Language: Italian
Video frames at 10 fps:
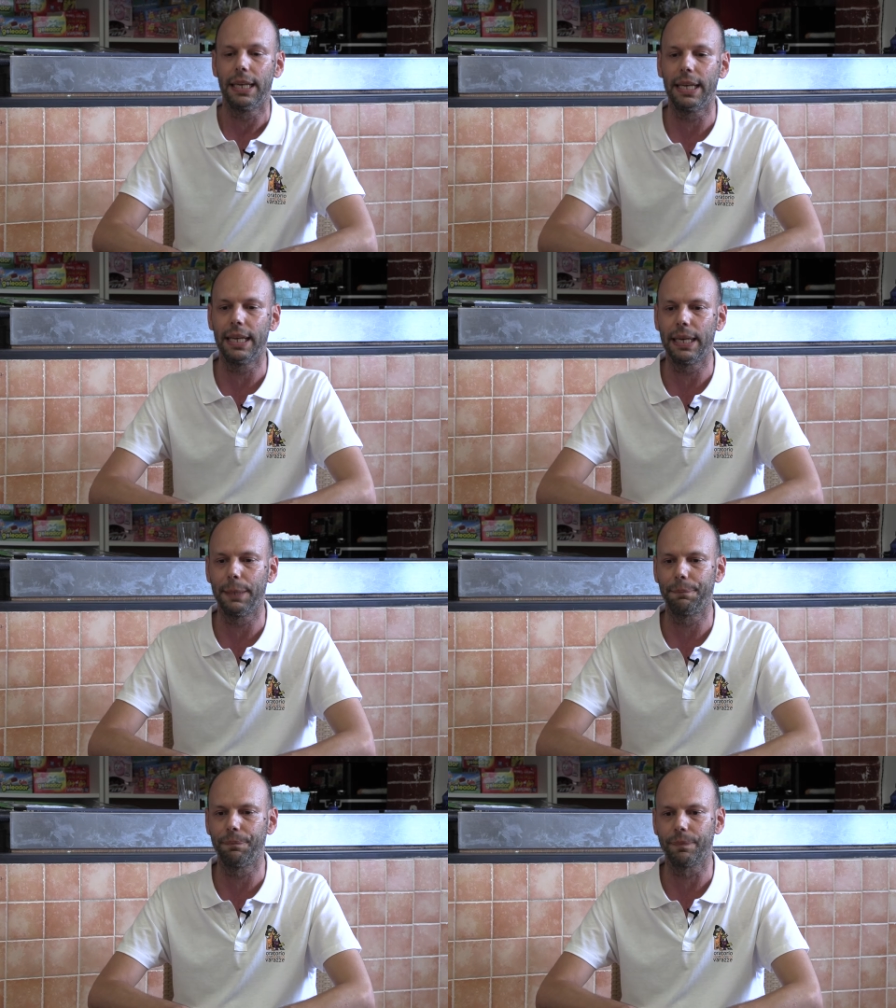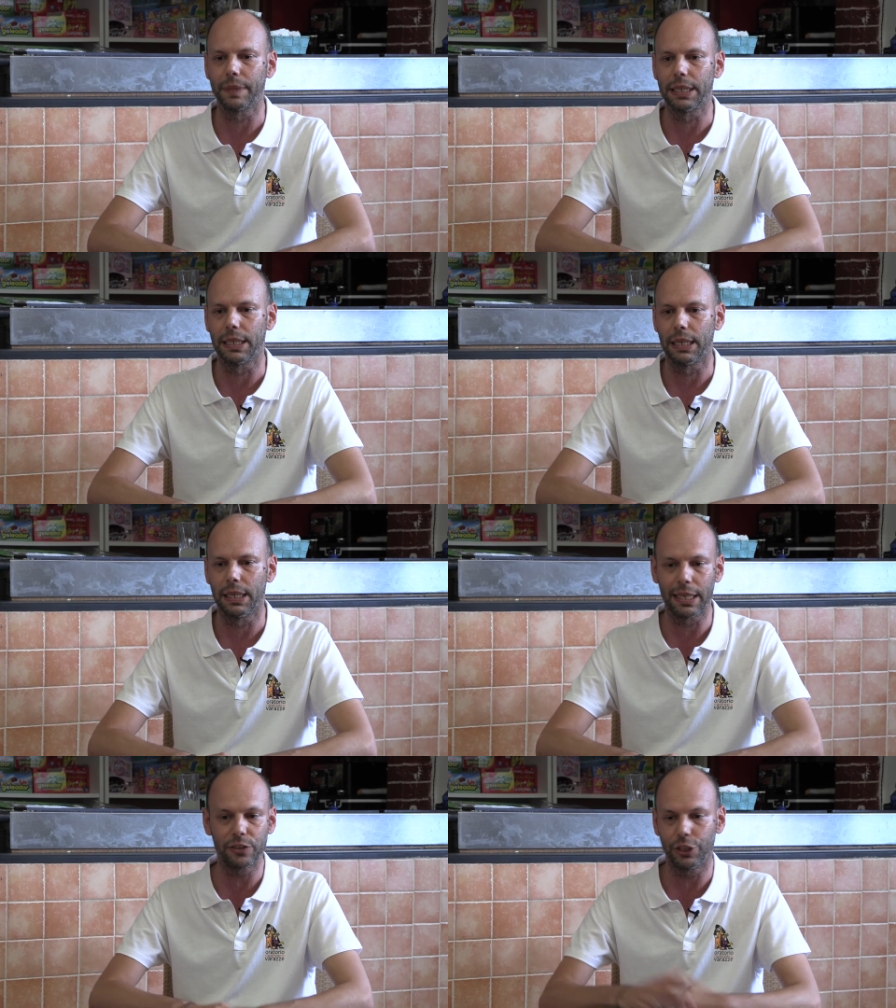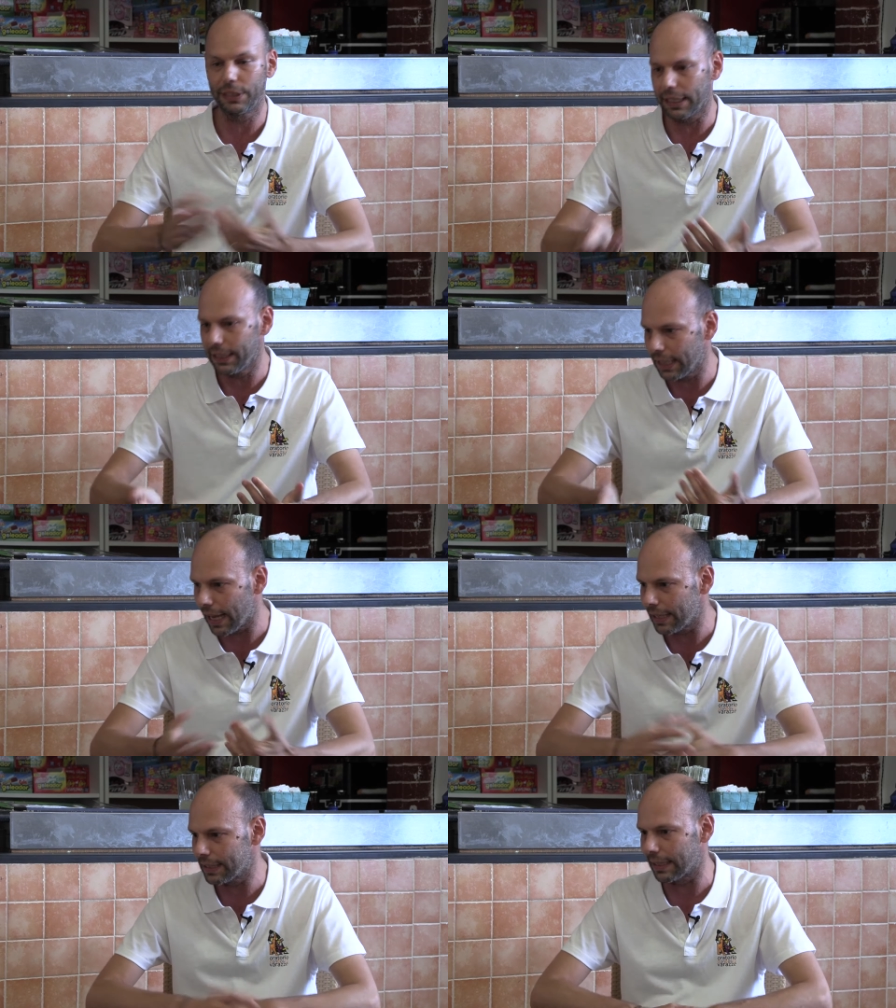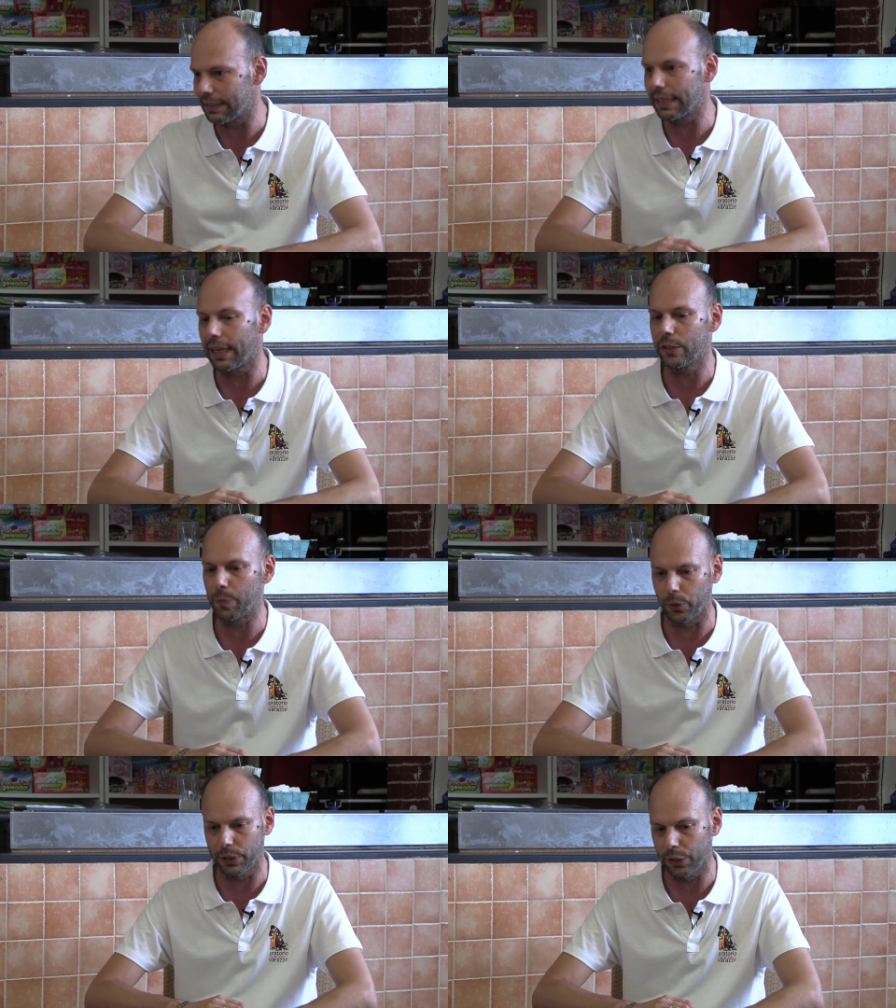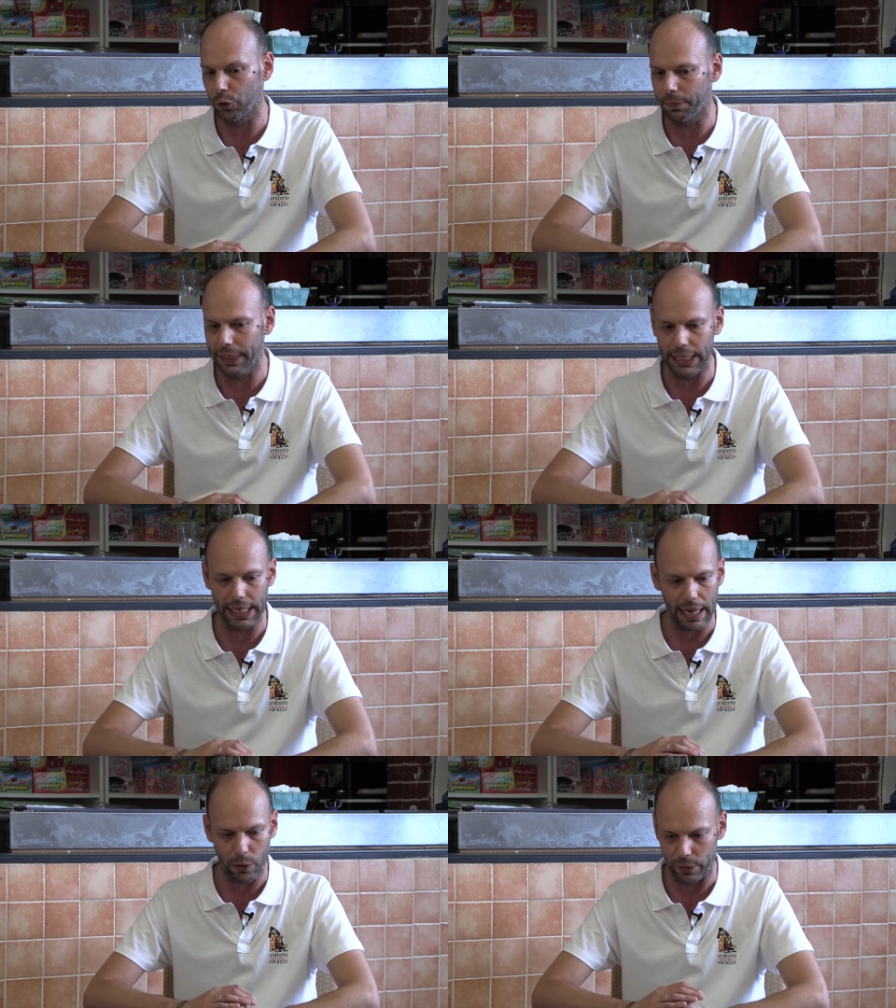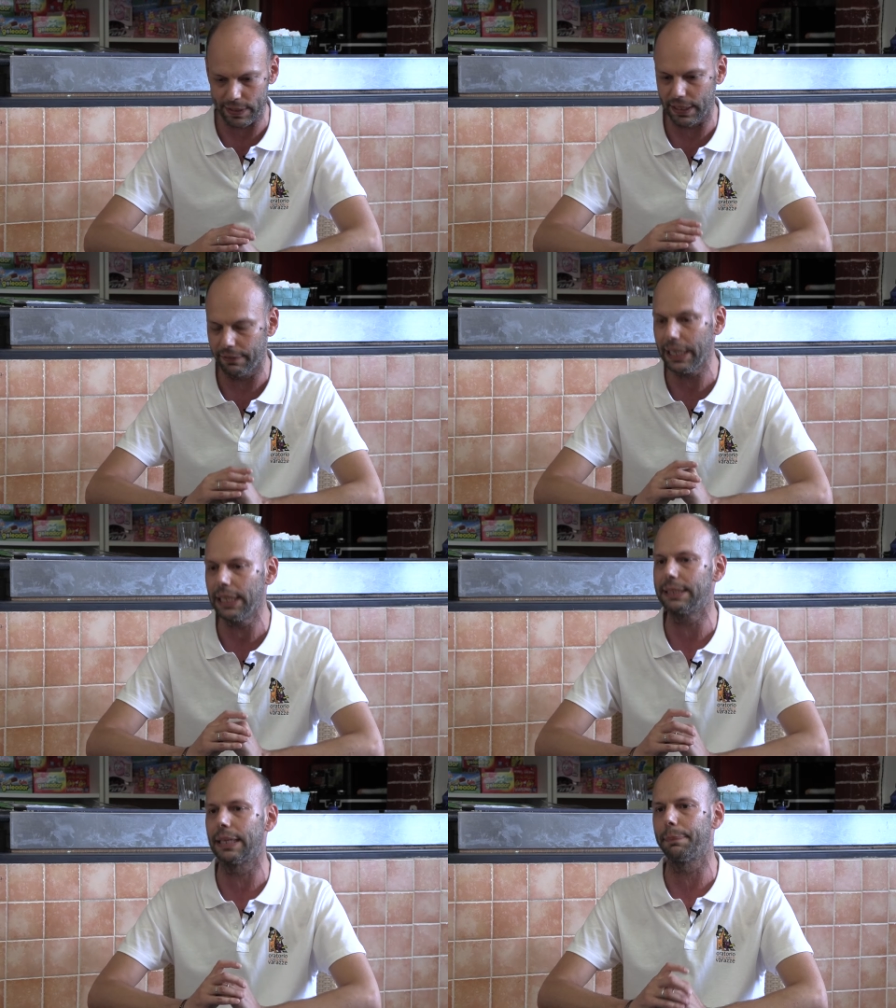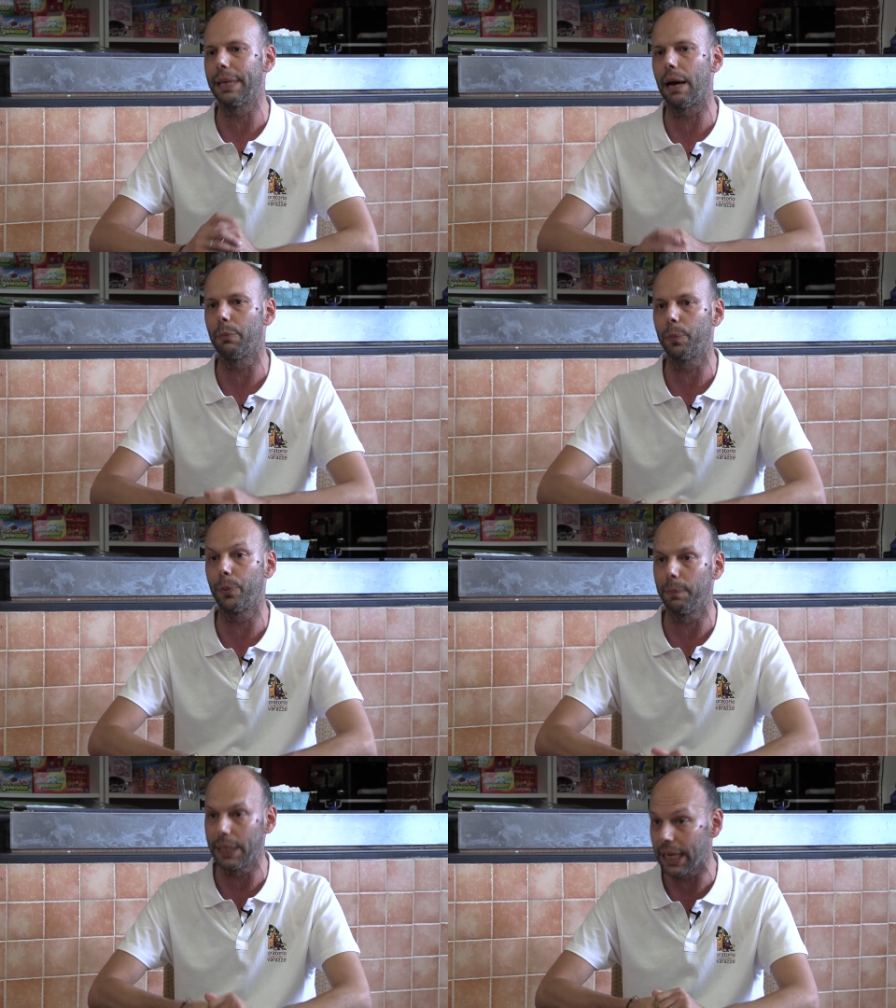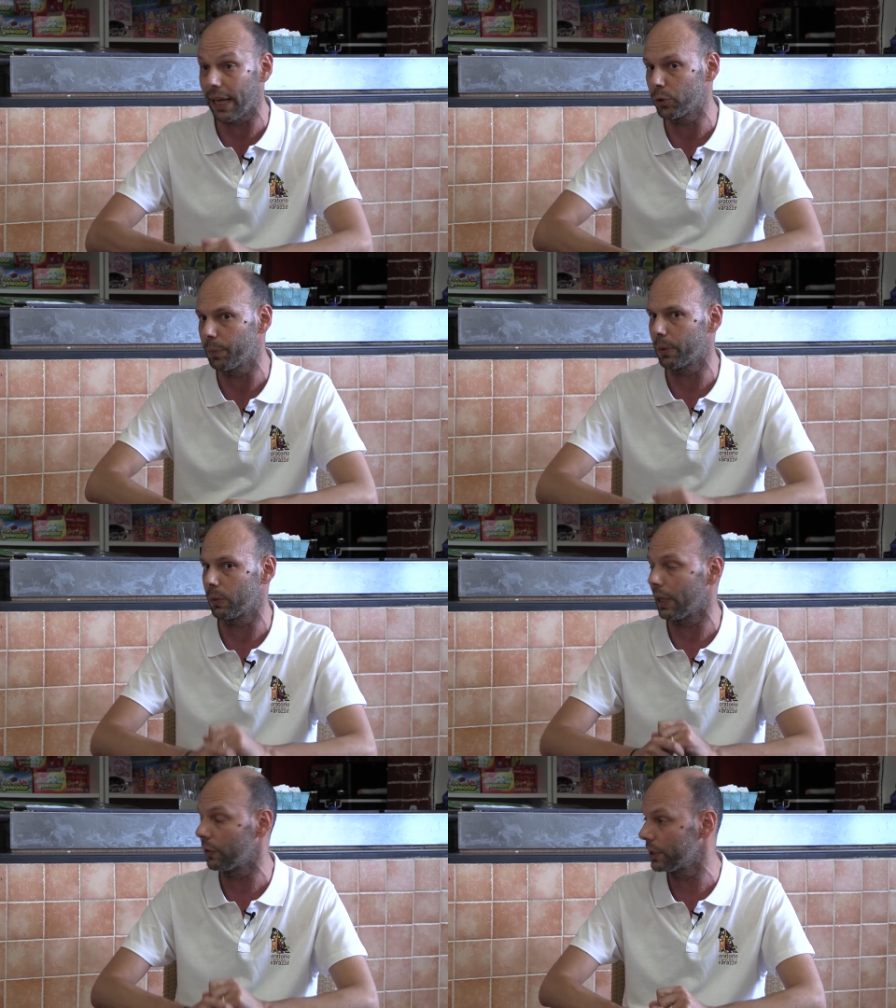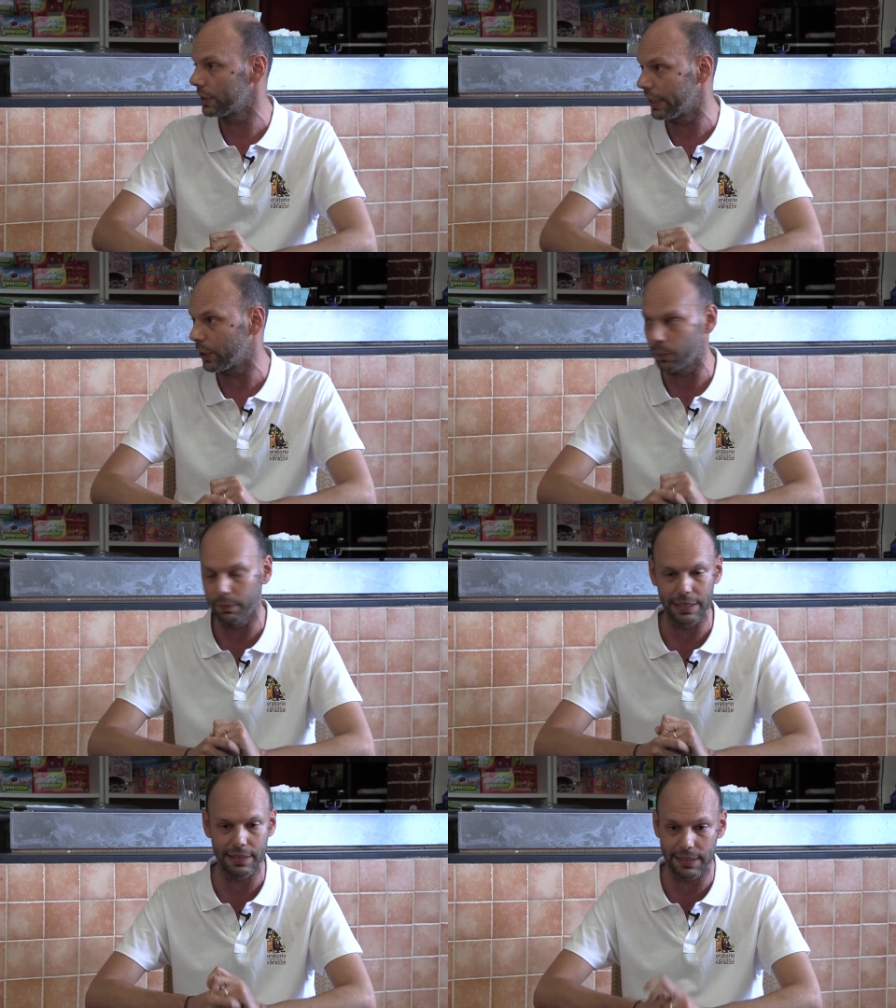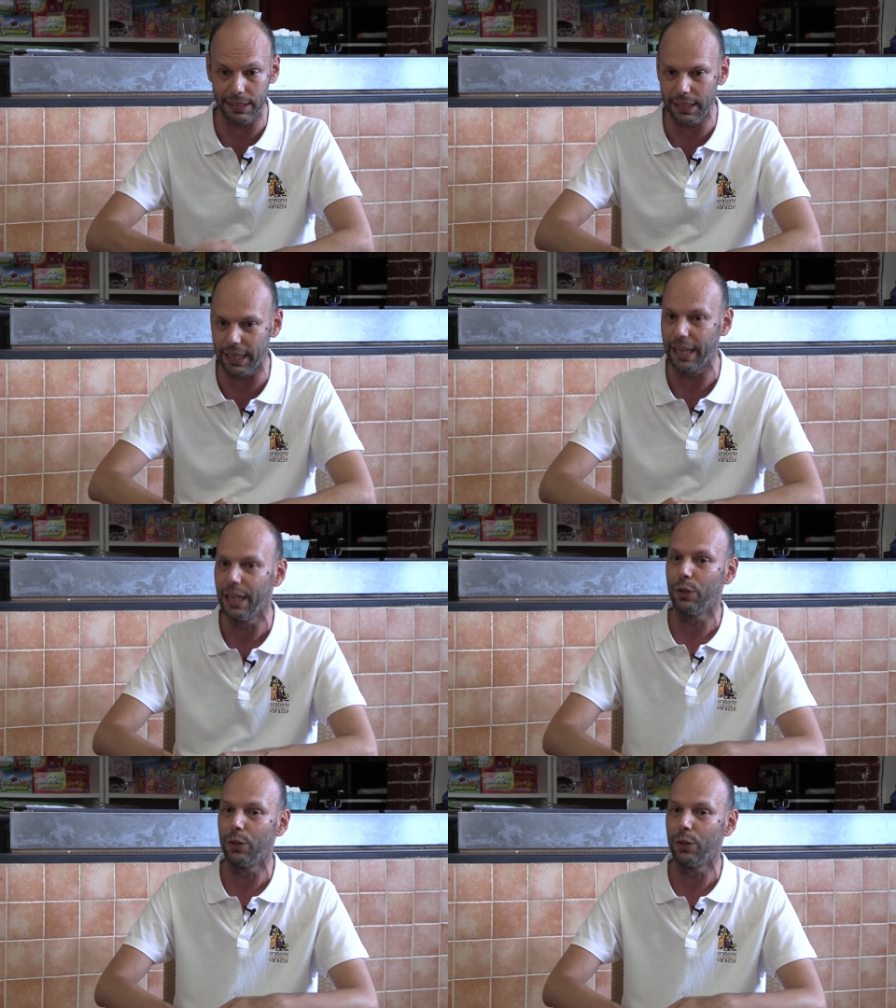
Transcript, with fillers: Ehm, eh, la cittadinanza sta rispondendo bene a questi eventi, abbiamo pubblicato per un anno intero un mensile